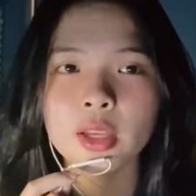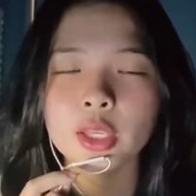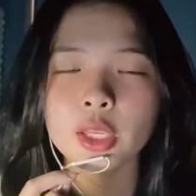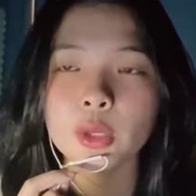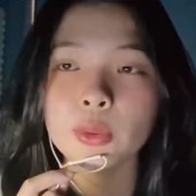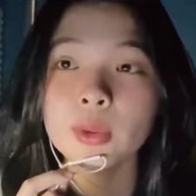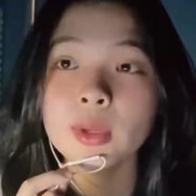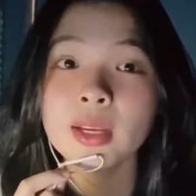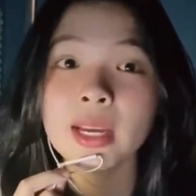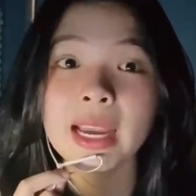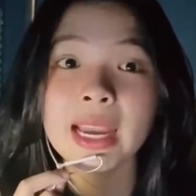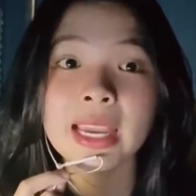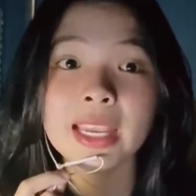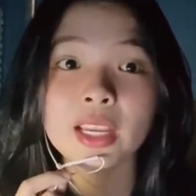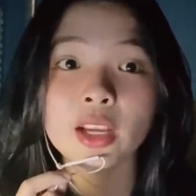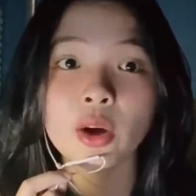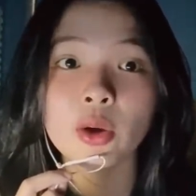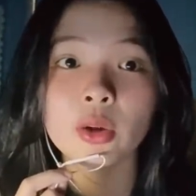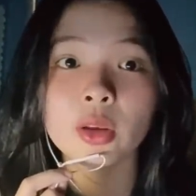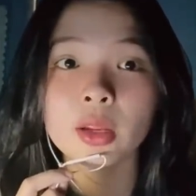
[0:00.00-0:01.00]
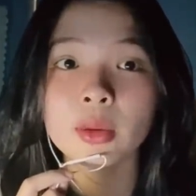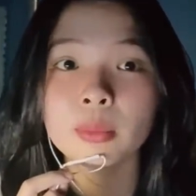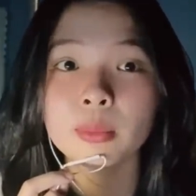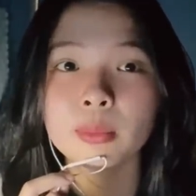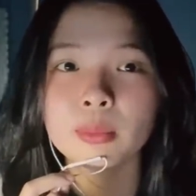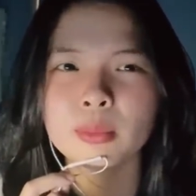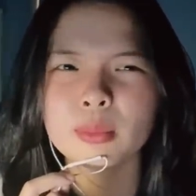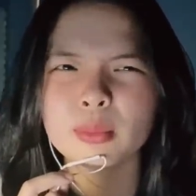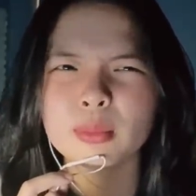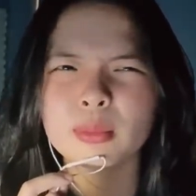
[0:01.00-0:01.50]
kiểu như ai ngồi
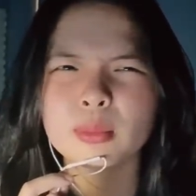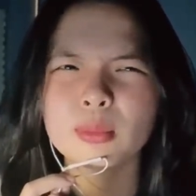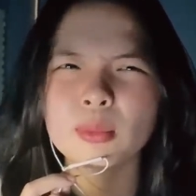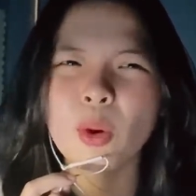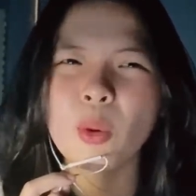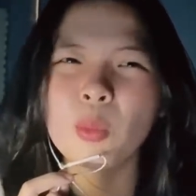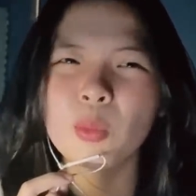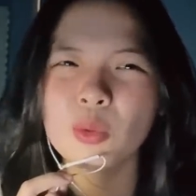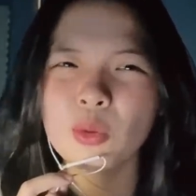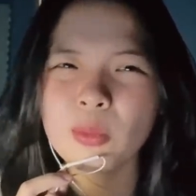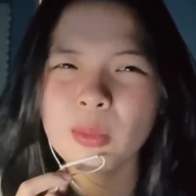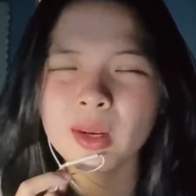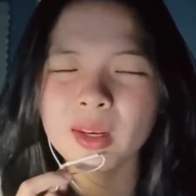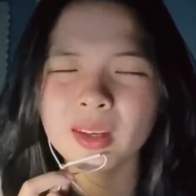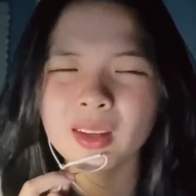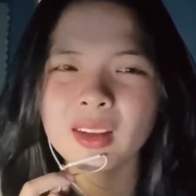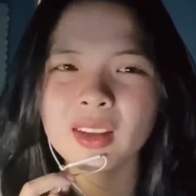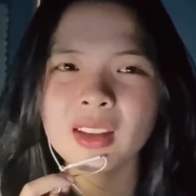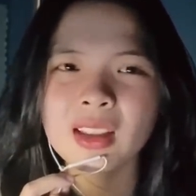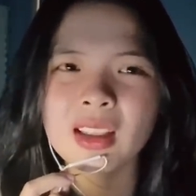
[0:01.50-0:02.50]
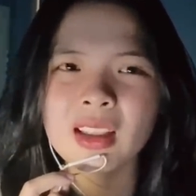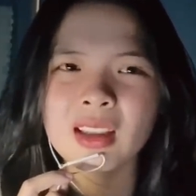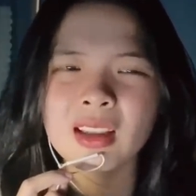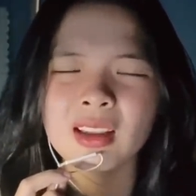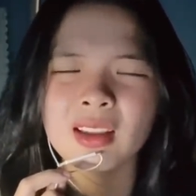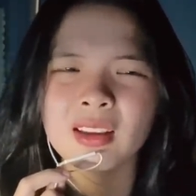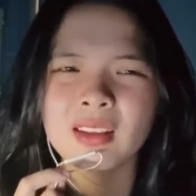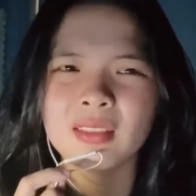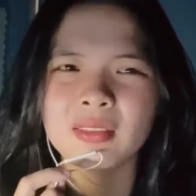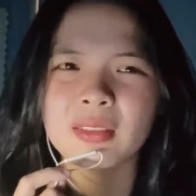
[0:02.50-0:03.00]
lên bụng của mình á
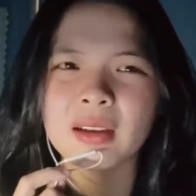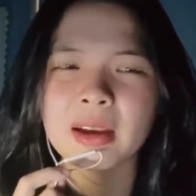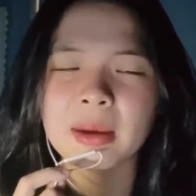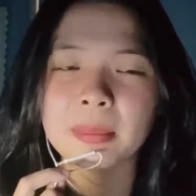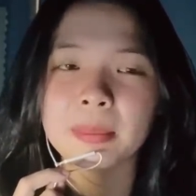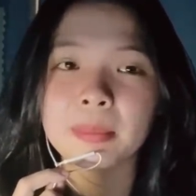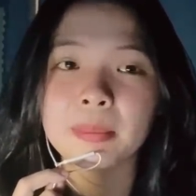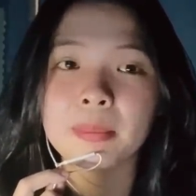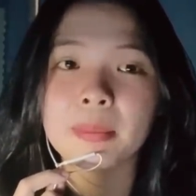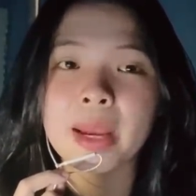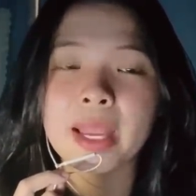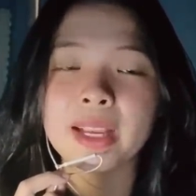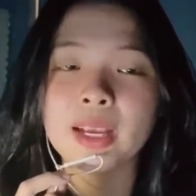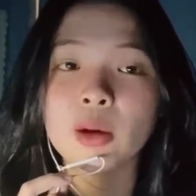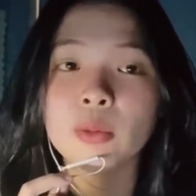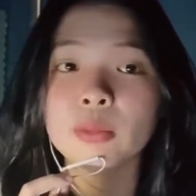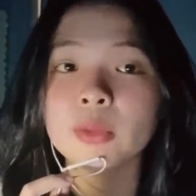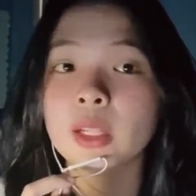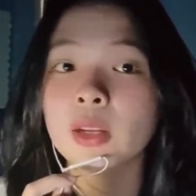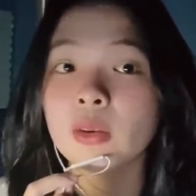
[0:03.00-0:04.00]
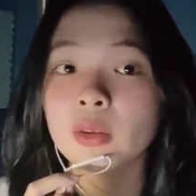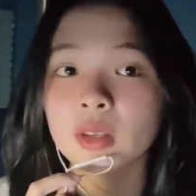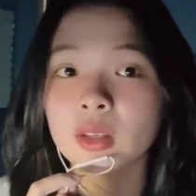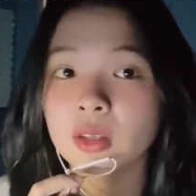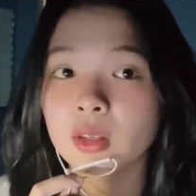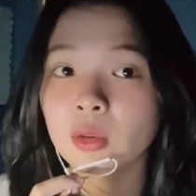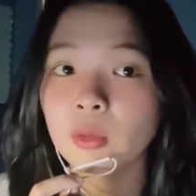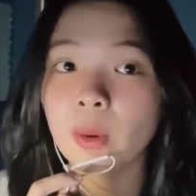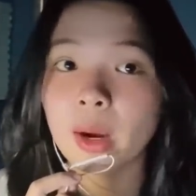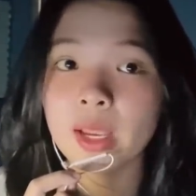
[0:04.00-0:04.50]
và bạn không thể nào
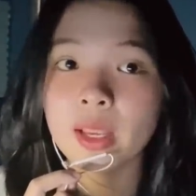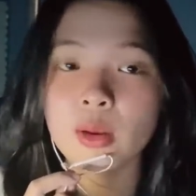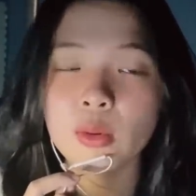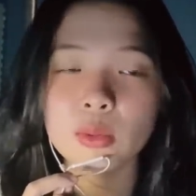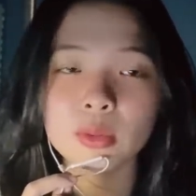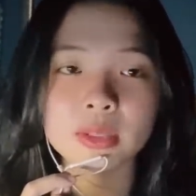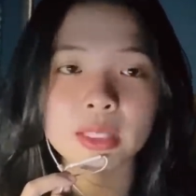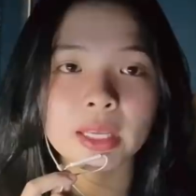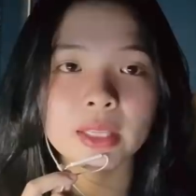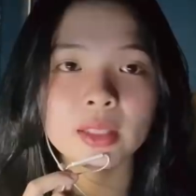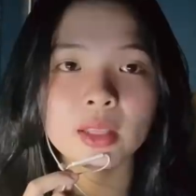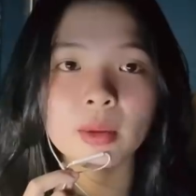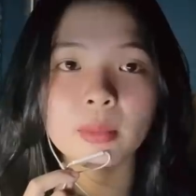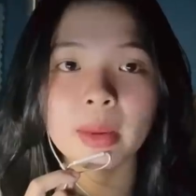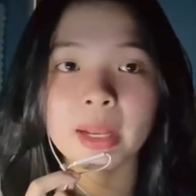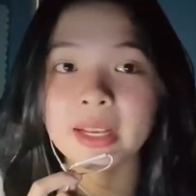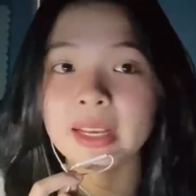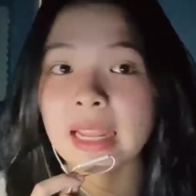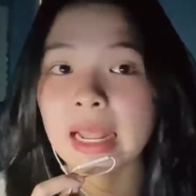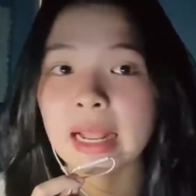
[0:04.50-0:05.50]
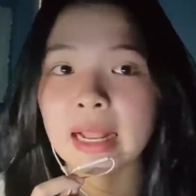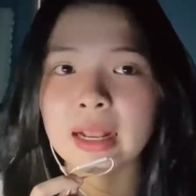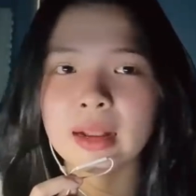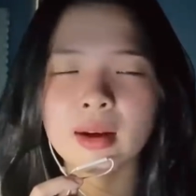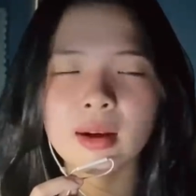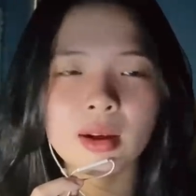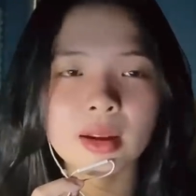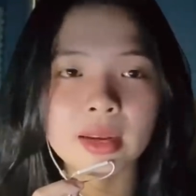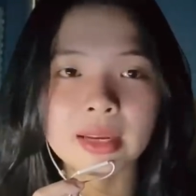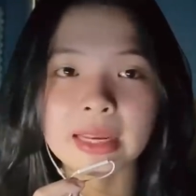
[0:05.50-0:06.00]
cựa quậy luôn tay chân bạn
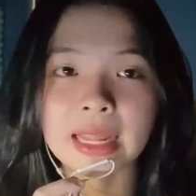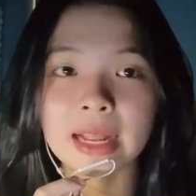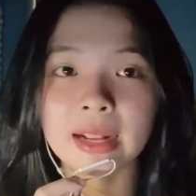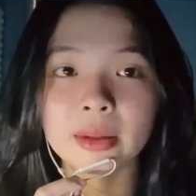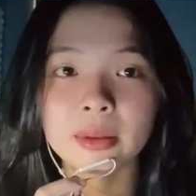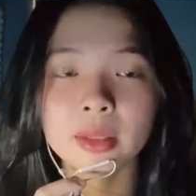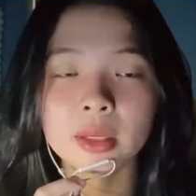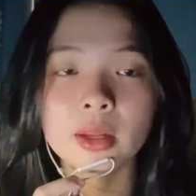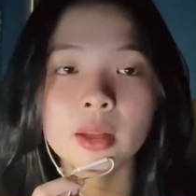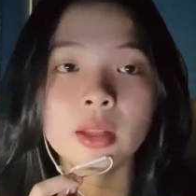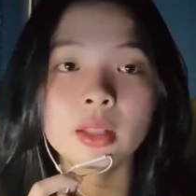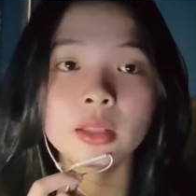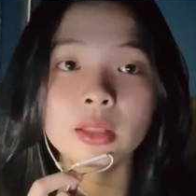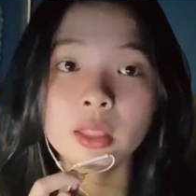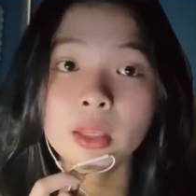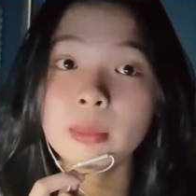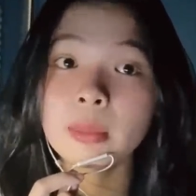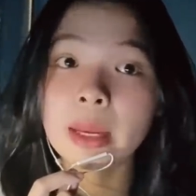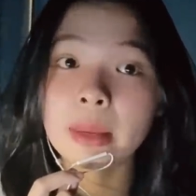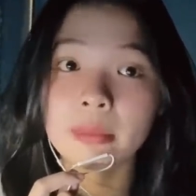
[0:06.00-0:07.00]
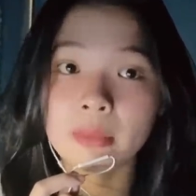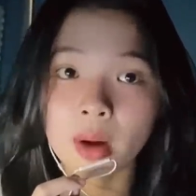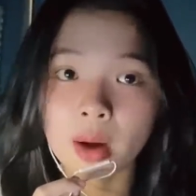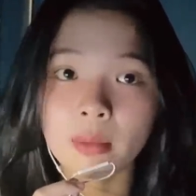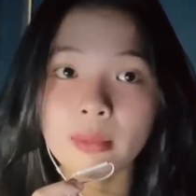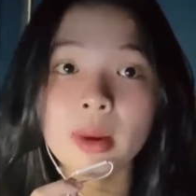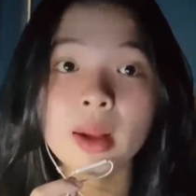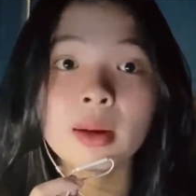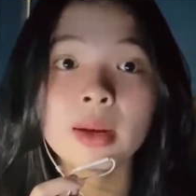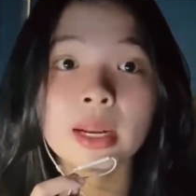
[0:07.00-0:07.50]
nặng ơi là nặng nhưng bạn
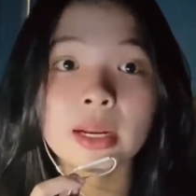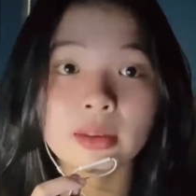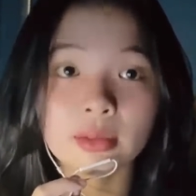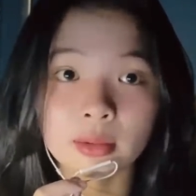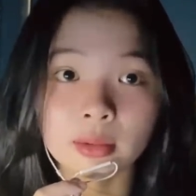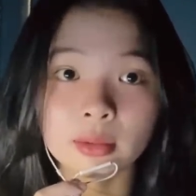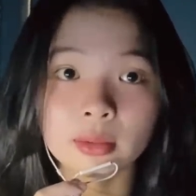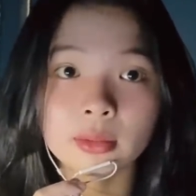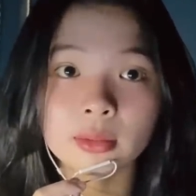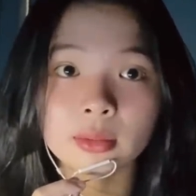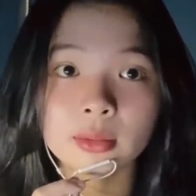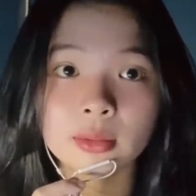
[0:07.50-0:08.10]
mở mắt ra được